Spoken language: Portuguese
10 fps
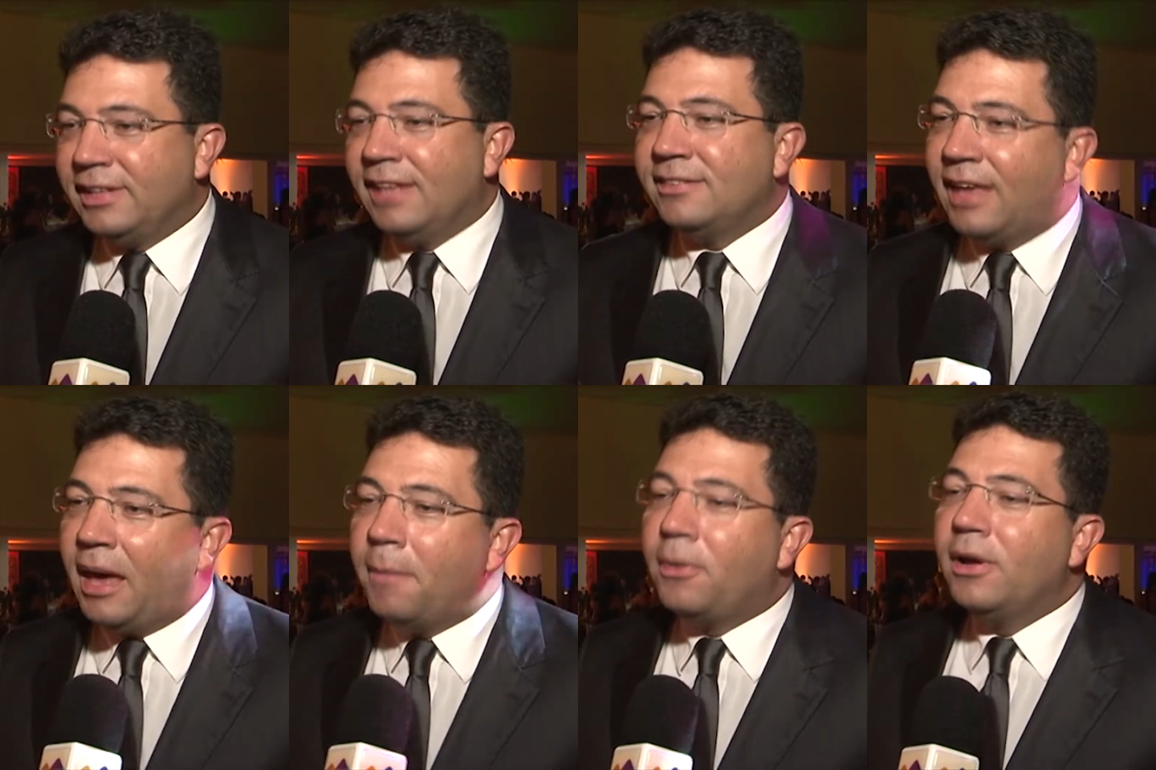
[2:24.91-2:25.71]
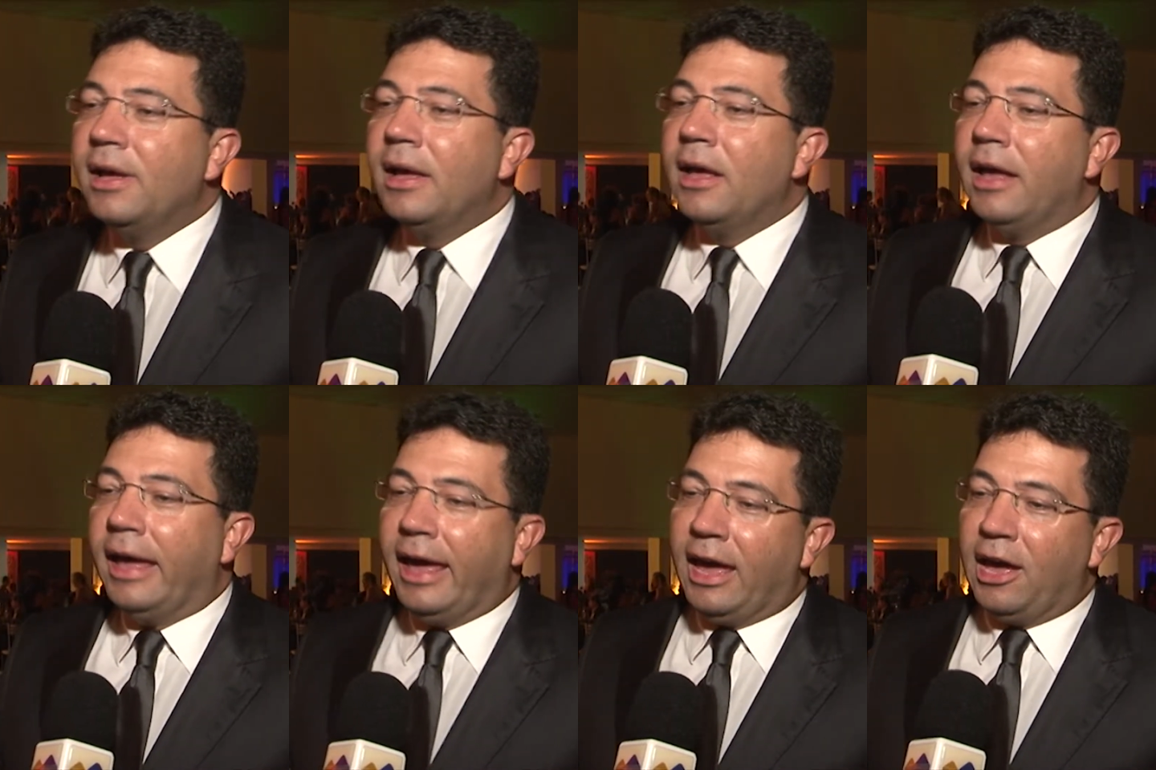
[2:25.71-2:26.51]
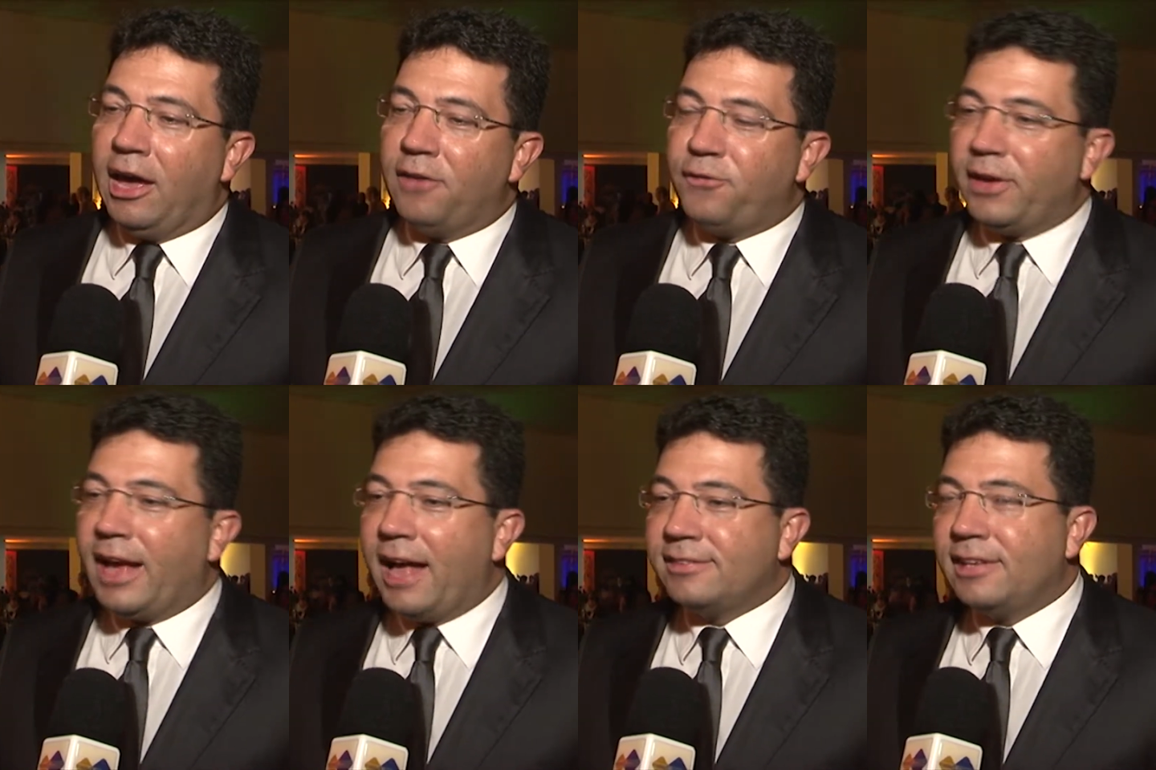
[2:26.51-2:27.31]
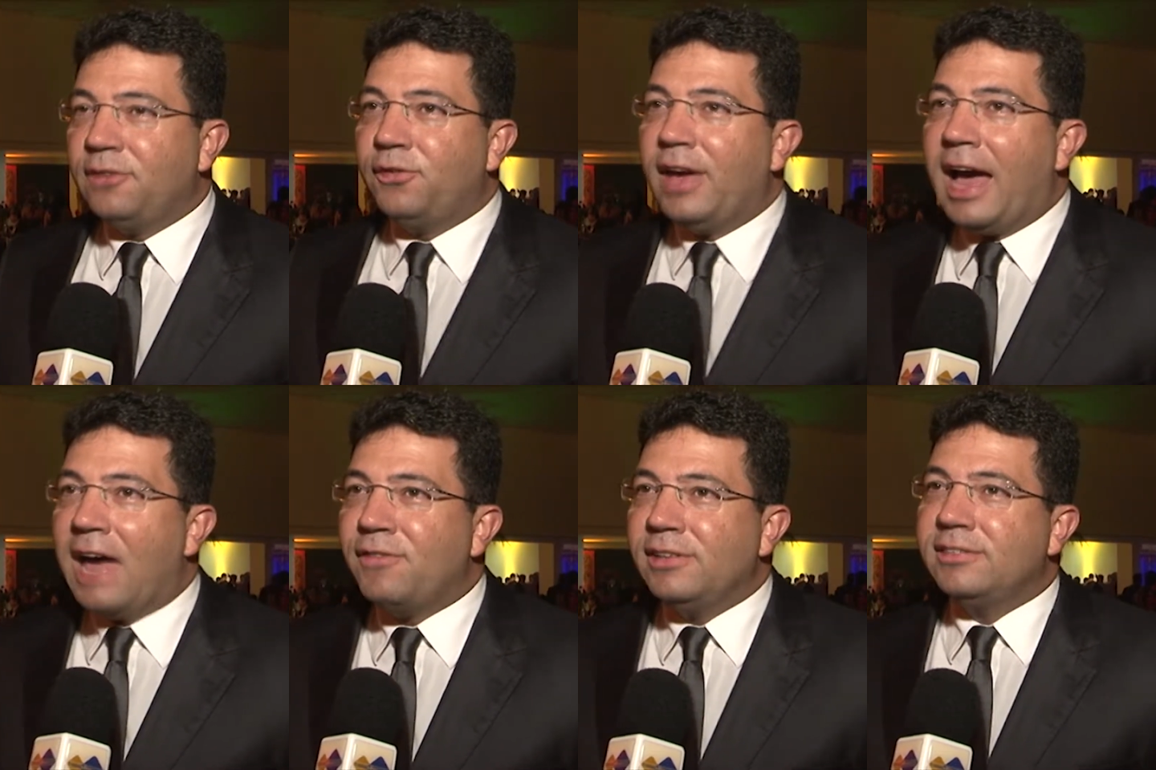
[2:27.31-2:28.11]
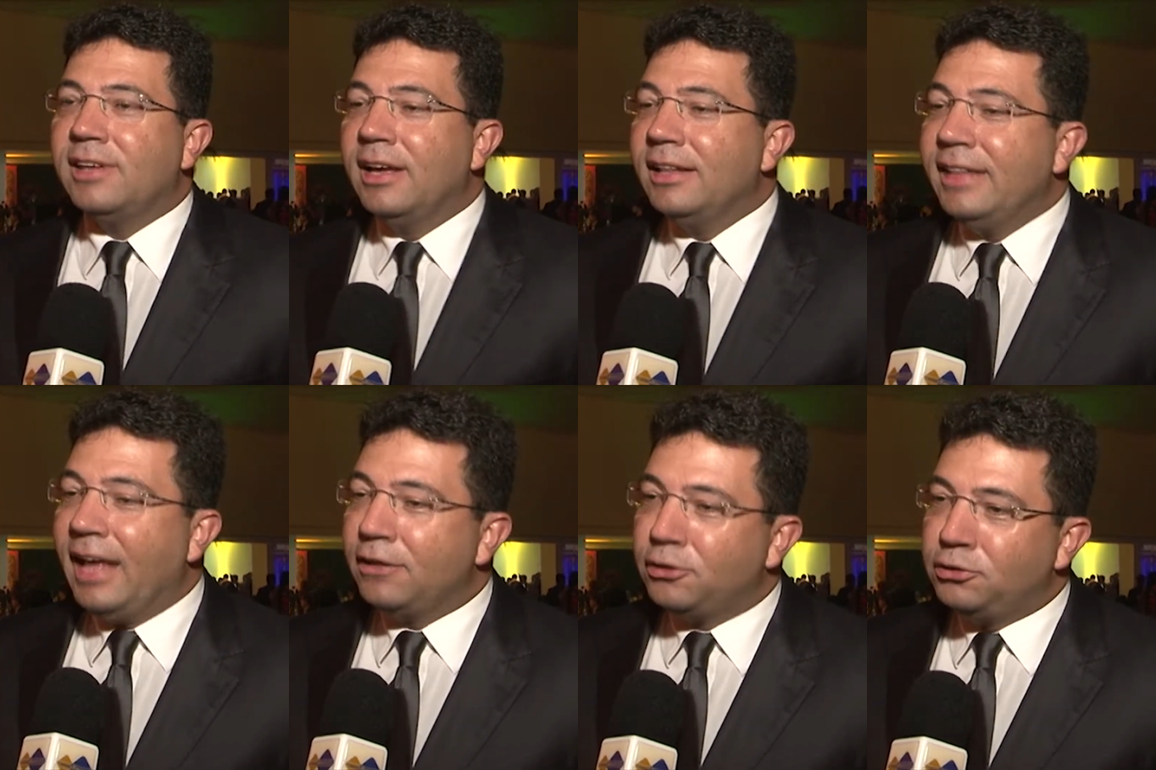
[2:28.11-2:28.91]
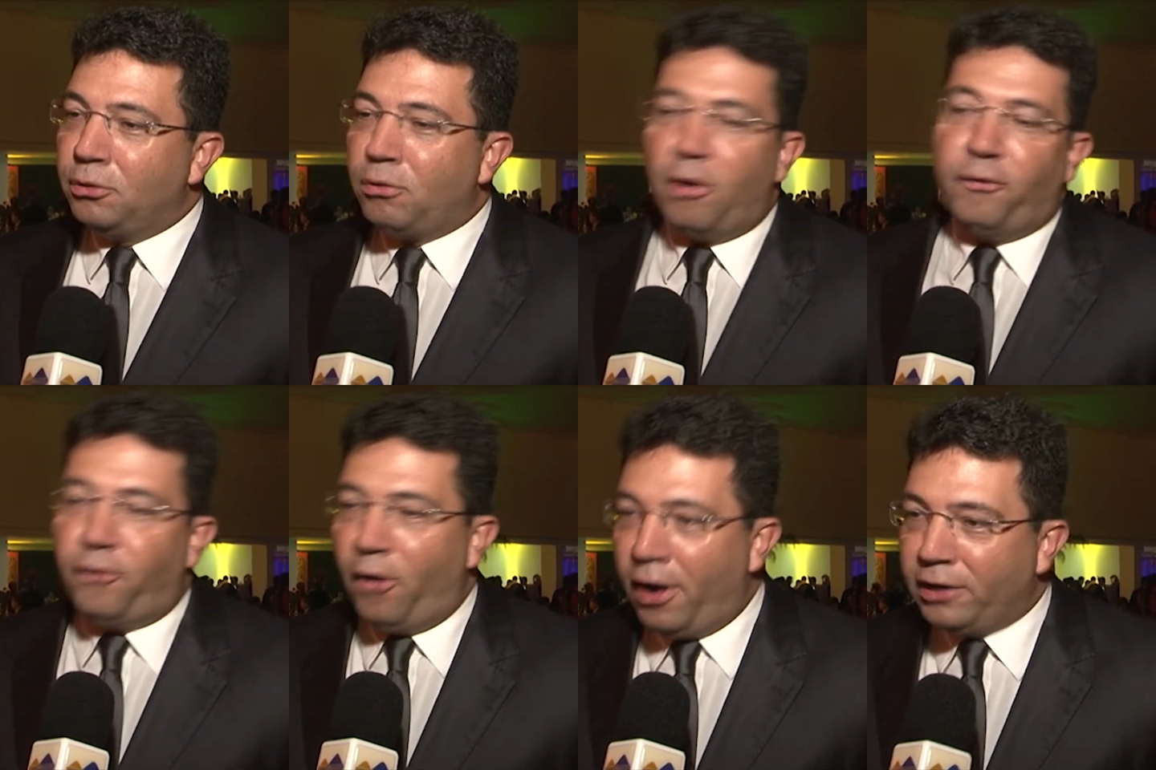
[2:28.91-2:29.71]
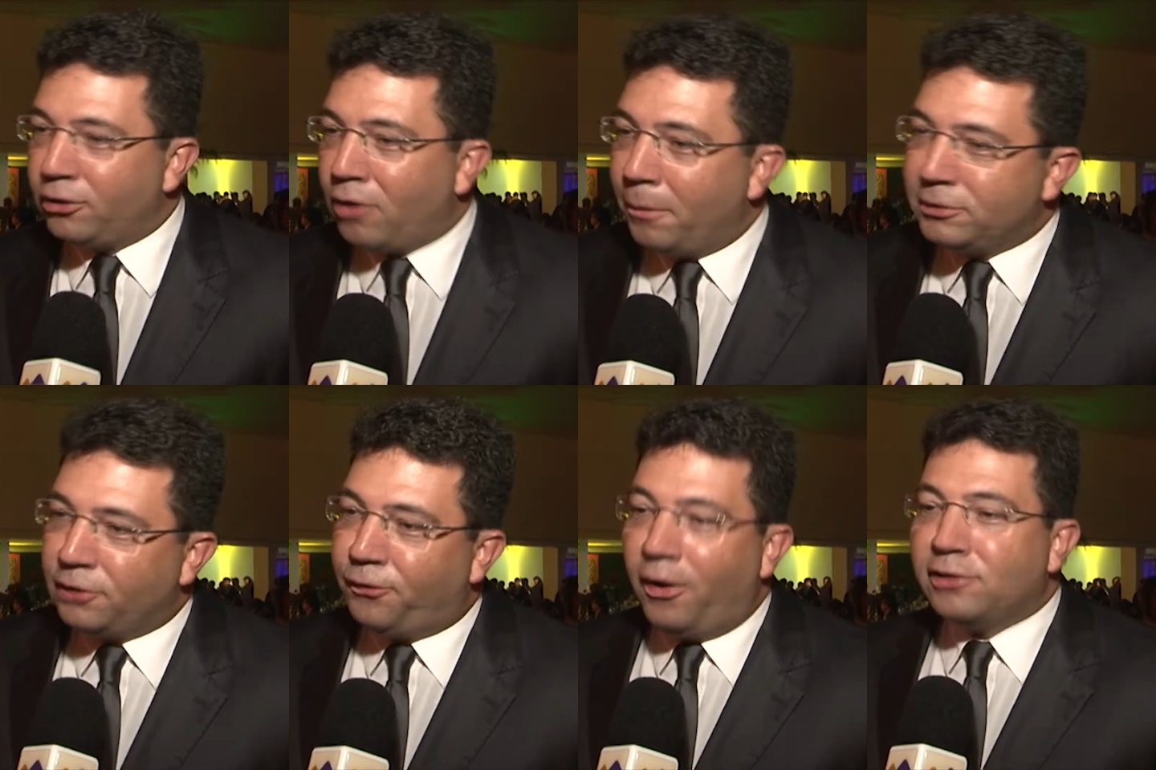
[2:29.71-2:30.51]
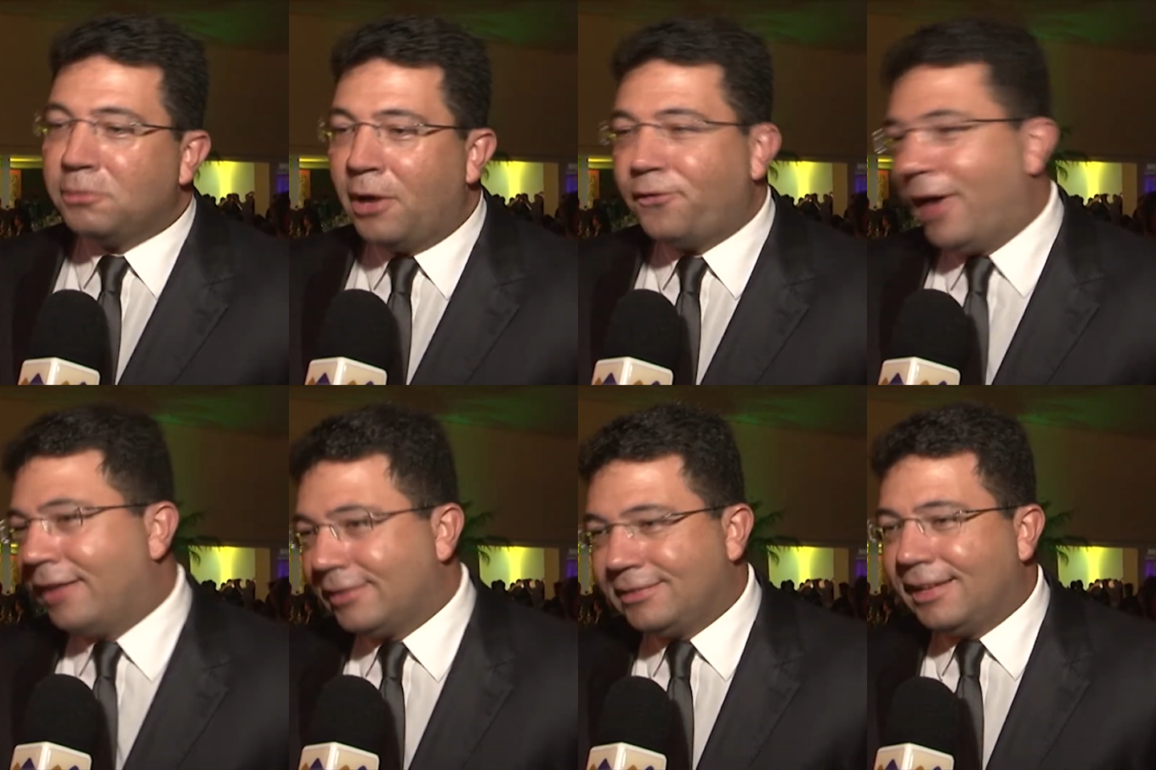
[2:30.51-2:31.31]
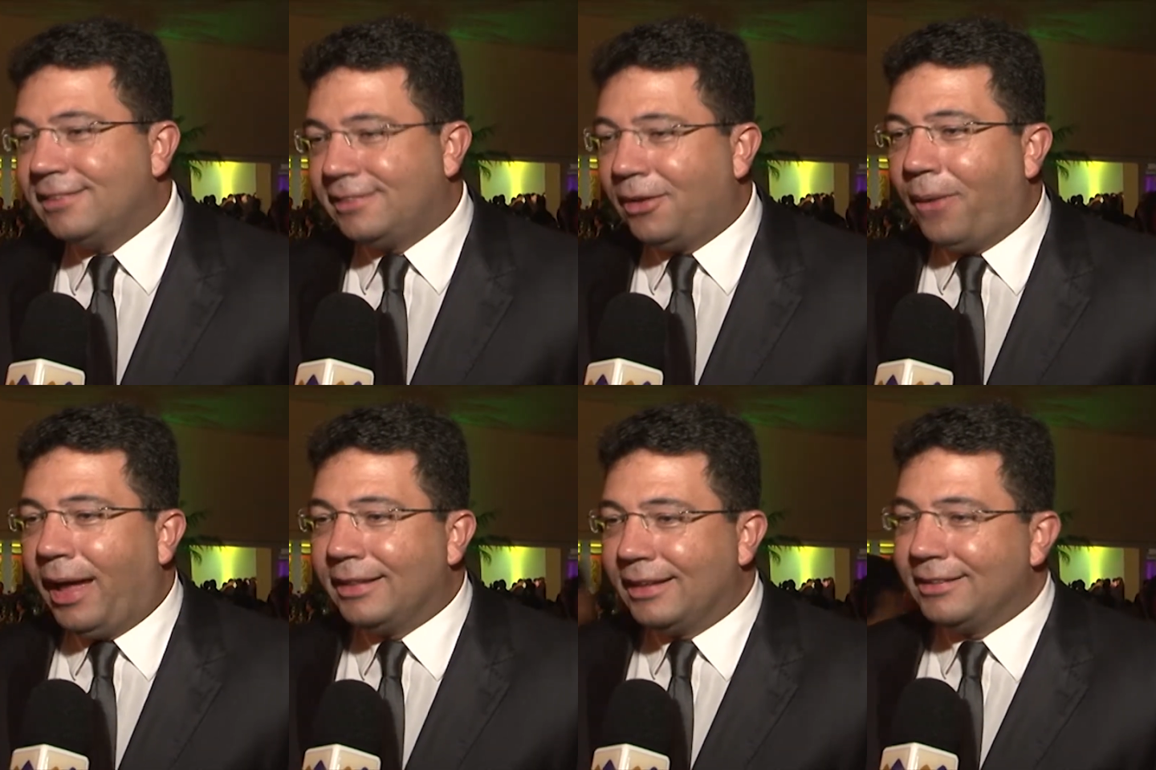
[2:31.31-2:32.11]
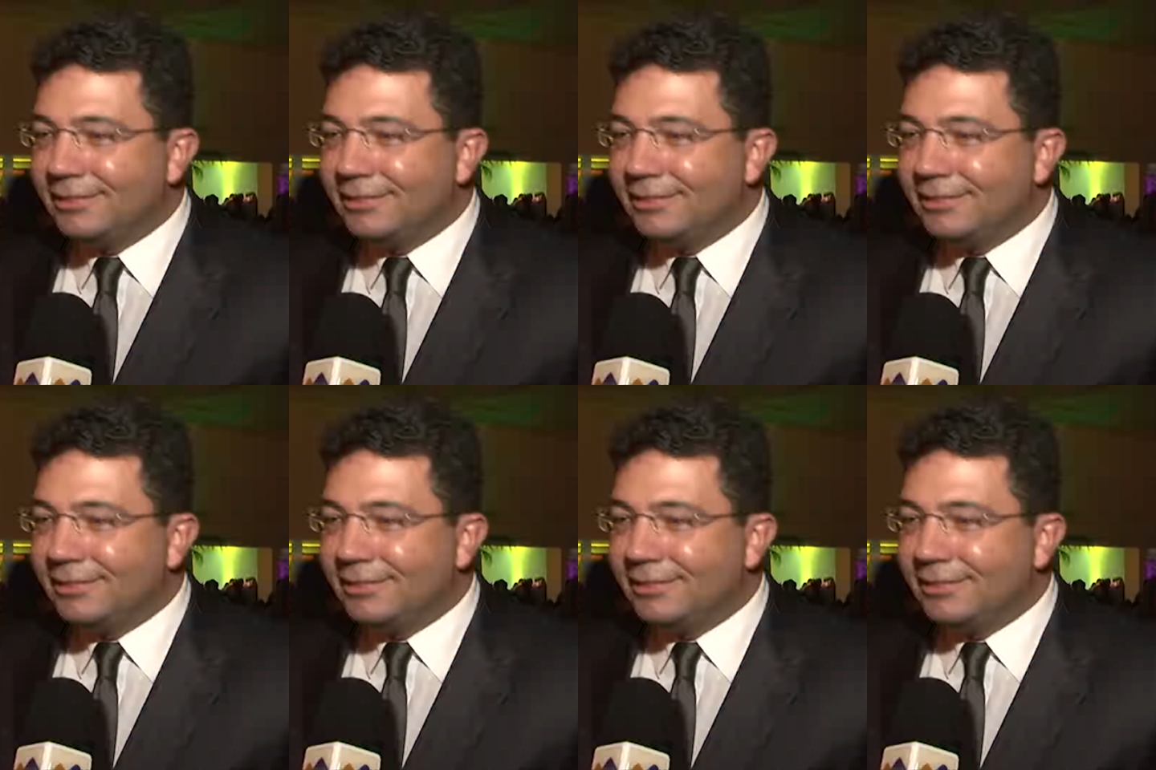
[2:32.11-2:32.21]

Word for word: em dezembro, é, ficassem viáveis dentro de um conforto como se fosse uma festa de 150.